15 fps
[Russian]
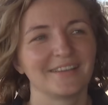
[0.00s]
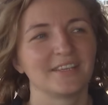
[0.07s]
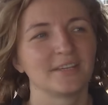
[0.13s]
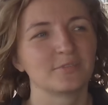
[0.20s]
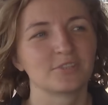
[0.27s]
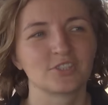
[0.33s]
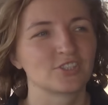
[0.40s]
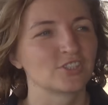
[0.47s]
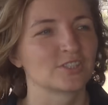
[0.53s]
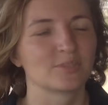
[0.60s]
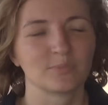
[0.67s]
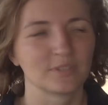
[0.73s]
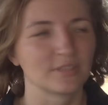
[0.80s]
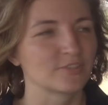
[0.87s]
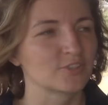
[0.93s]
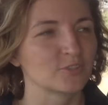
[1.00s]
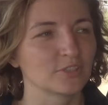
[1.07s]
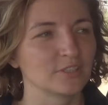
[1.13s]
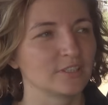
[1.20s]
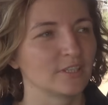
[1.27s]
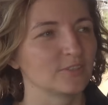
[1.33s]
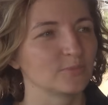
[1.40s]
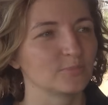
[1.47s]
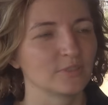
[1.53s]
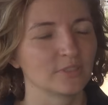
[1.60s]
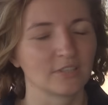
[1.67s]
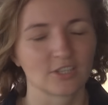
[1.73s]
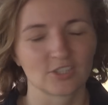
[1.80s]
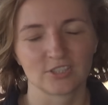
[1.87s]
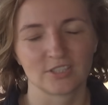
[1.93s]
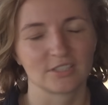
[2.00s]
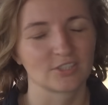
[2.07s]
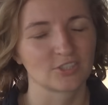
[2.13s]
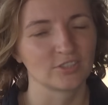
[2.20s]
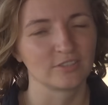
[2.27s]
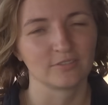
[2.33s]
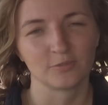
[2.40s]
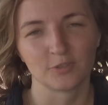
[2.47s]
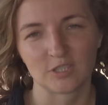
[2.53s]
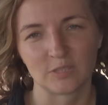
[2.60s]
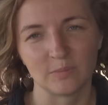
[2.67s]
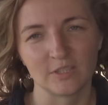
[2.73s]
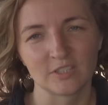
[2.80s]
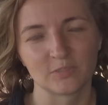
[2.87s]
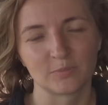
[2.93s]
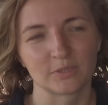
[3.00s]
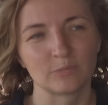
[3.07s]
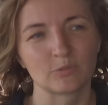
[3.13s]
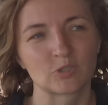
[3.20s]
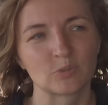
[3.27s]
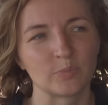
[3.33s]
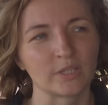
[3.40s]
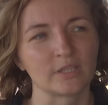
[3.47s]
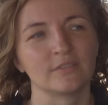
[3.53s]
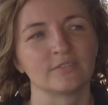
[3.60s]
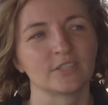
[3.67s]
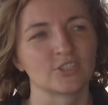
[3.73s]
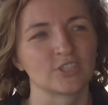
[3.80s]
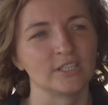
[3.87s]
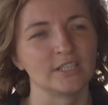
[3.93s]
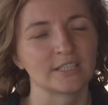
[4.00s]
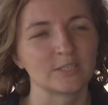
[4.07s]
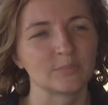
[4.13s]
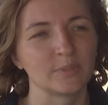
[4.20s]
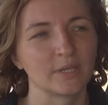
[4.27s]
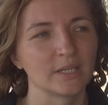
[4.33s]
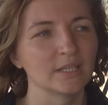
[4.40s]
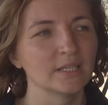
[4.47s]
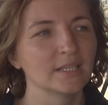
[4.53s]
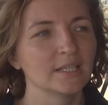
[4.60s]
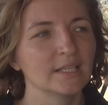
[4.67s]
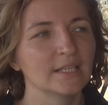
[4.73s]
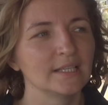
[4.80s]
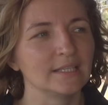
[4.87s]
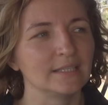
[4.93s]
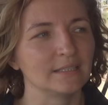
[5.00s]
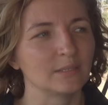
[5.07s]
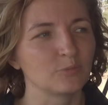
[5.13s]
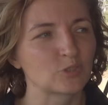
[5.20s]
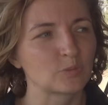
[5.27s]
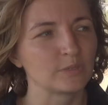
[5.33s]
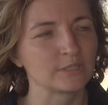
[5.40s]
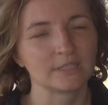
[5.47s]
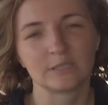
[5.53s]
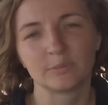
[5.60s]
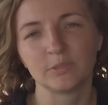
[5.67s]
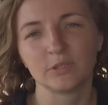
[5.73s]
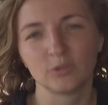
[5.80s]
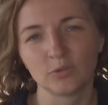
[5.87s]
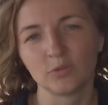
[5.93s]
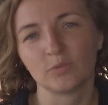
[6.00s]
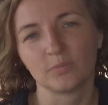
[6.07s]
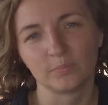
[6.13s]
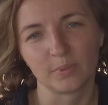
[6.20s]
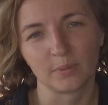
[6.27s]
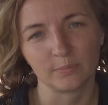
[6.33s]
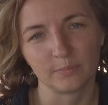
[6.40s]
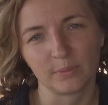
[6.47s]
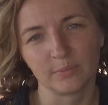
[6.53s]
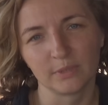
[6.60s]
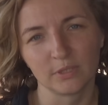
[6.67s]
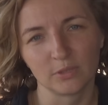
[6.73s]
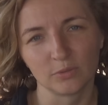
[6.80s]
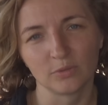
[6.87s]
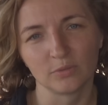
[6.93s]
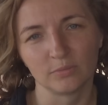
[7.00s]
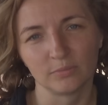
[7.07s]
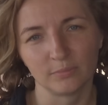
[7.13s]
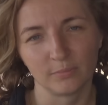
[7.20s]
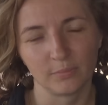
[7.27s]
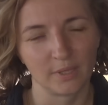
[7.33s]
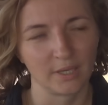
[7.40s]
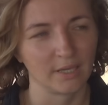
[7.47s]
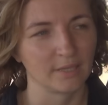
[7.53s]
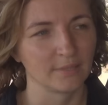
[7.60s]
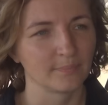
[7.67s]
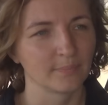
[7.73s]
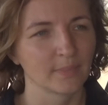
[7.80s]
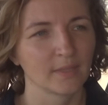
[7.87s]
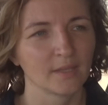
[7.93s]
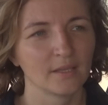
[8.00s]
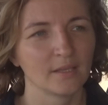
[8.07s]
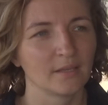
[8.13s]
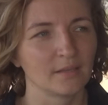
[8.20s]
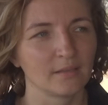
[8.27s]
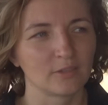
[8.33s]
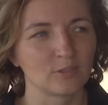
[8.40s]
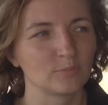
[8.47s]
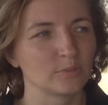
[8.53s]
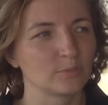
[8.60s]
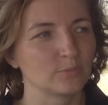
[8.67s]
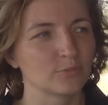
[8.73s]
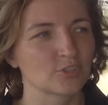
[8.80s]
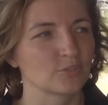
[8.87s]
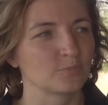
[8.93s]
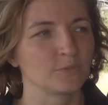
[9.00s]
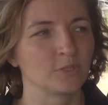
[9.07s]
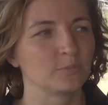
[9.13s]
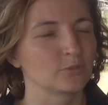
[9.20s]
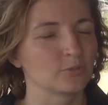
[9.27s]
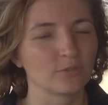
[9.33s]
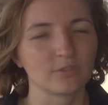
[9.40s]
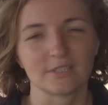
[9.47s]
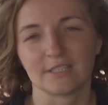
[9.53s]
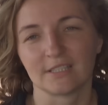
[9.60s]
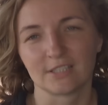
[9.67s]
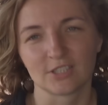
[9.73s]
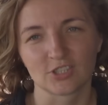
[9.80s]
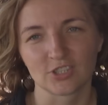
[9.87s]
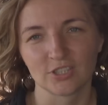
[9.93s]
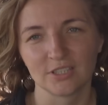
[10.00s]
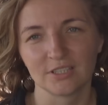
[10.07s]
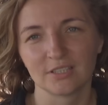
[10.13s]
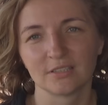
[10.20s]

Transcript: Я вообще, честно, была в шоке. Я думала, как же здесь дожить 8 месяцев, потому что мы приехали в начале октября, и нам нужно было здесь добыть до, побыть до мая. Я думала, боже, мне бы только здесь дожить.